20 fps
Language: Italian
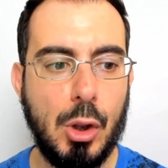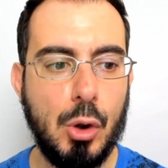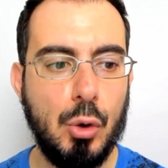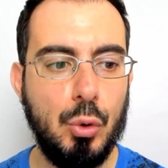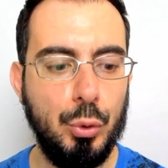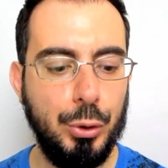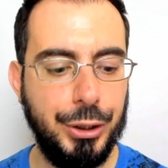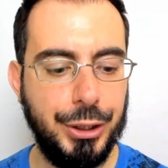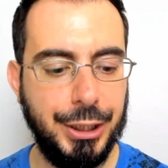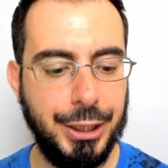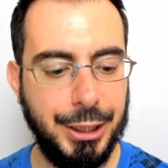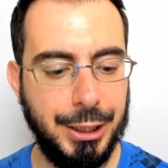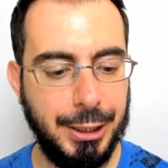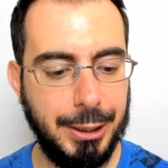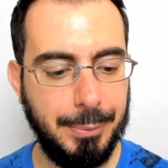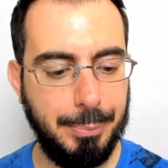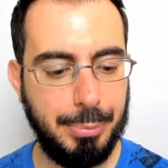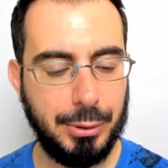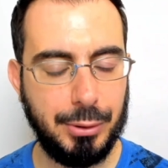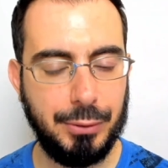un
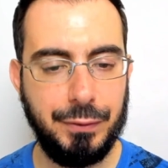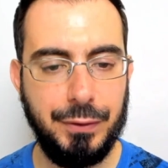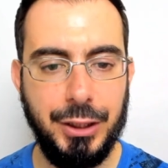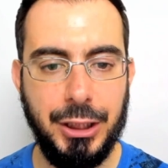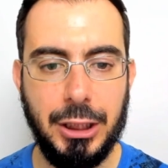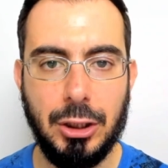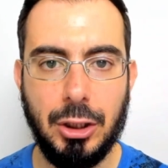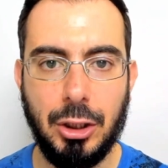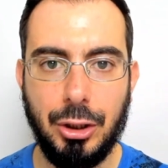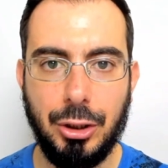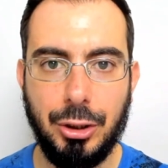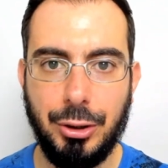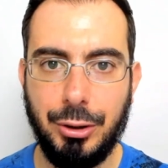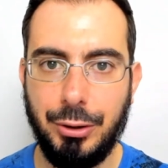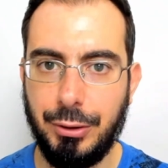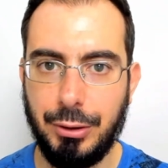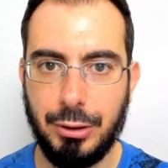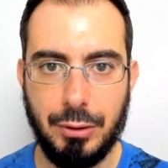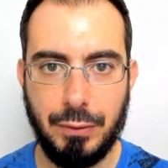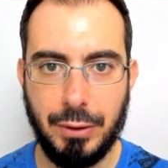eh,
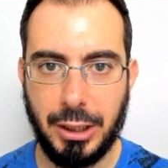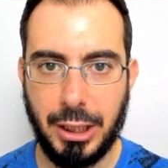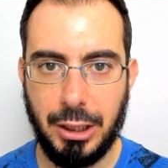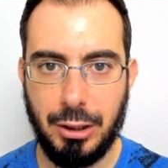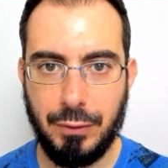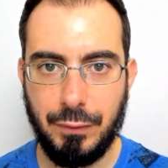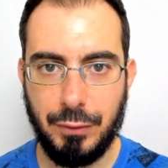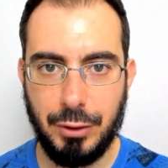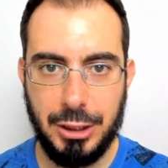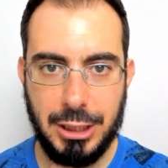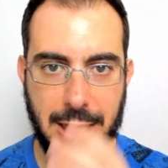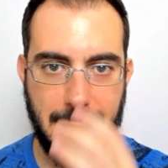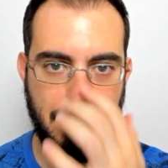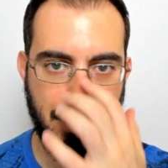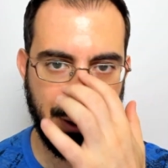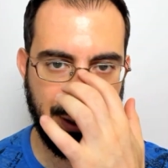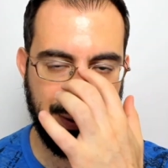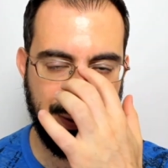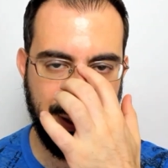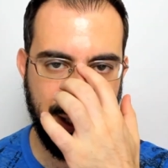profilo che non
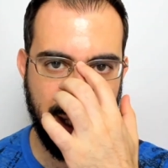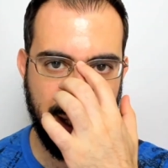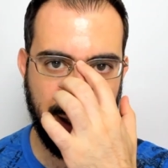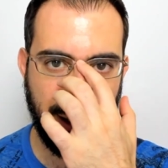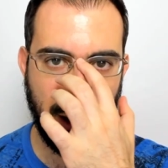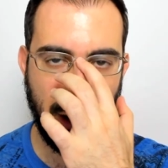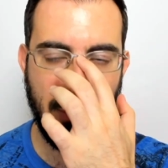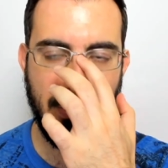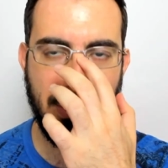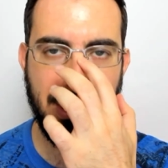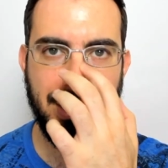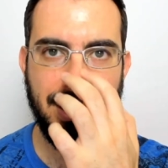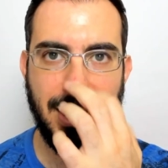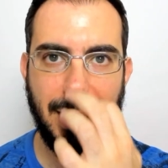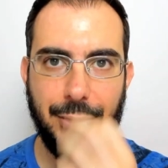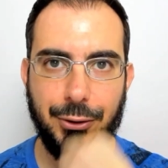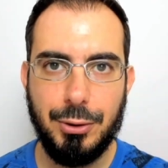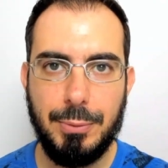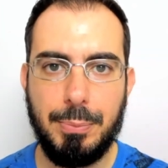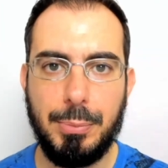vogliamo che sia
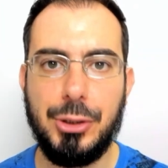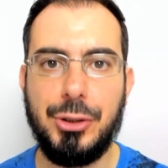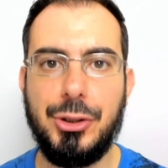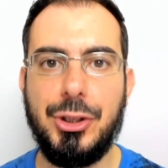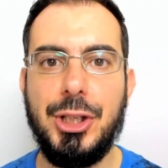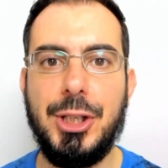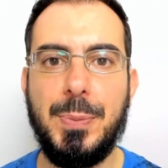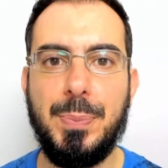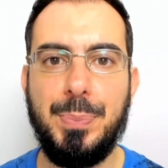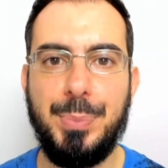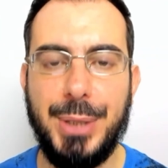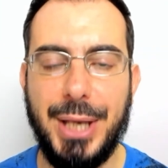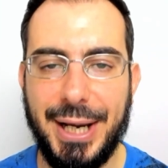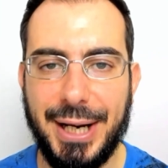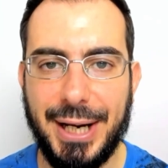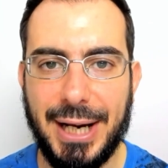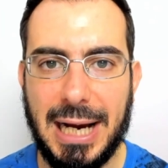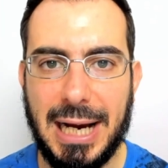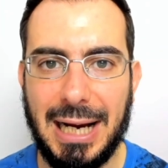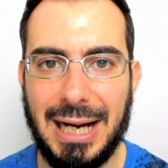raccomandato e poi ci
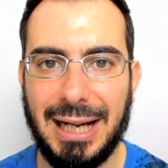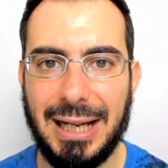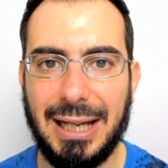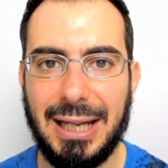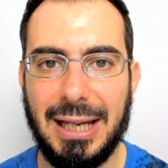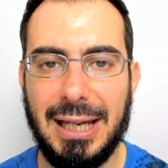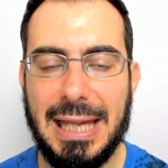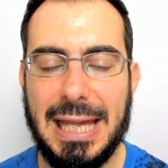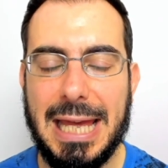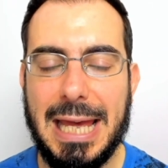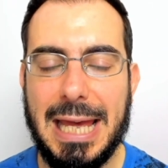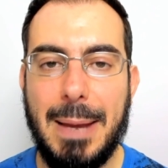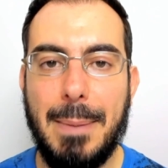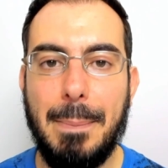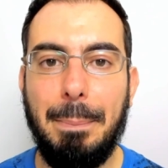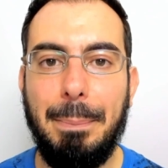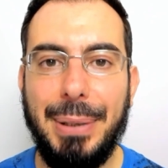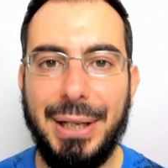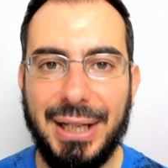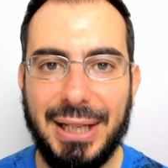spiega anche
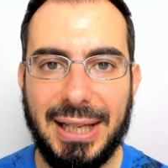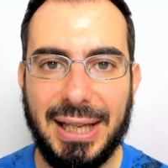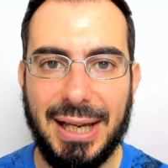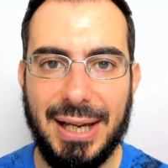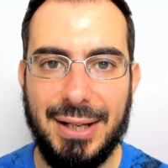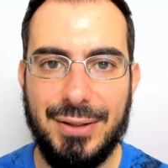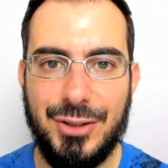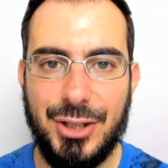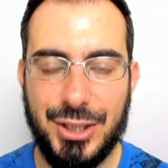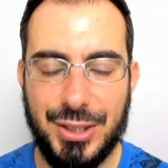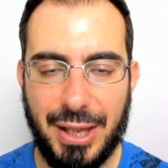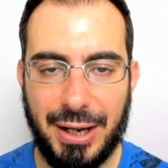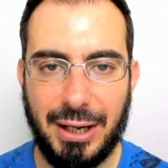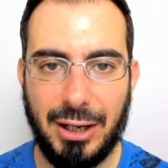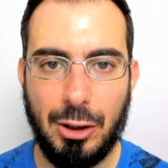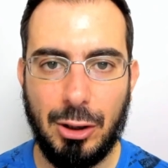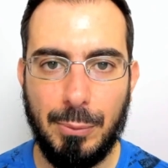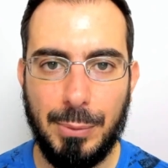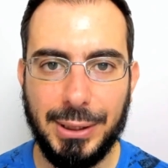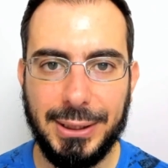perché ci sta
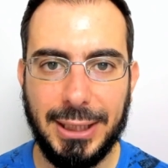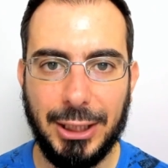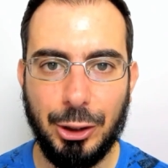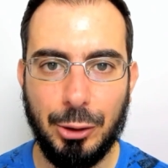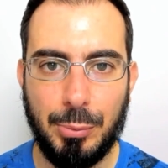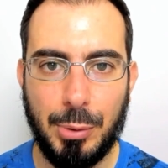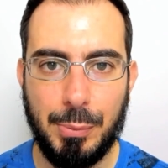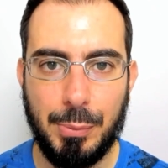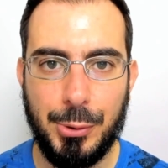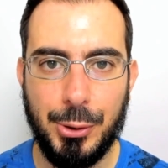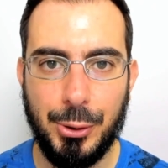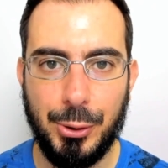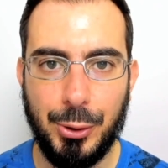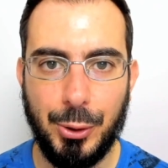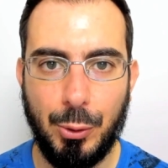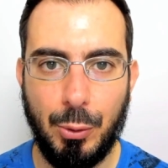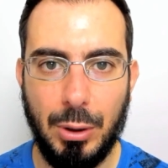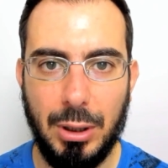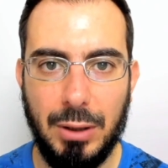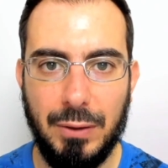raccomandando proprio
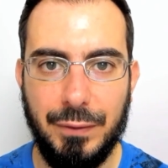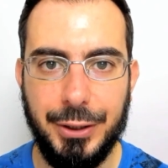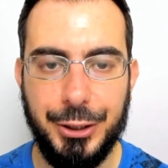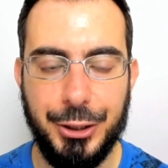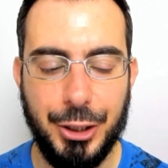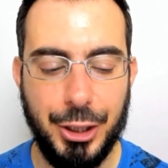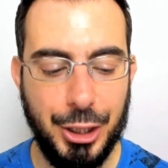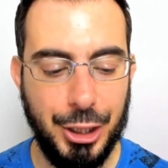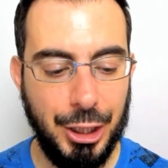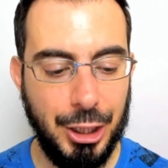quel video.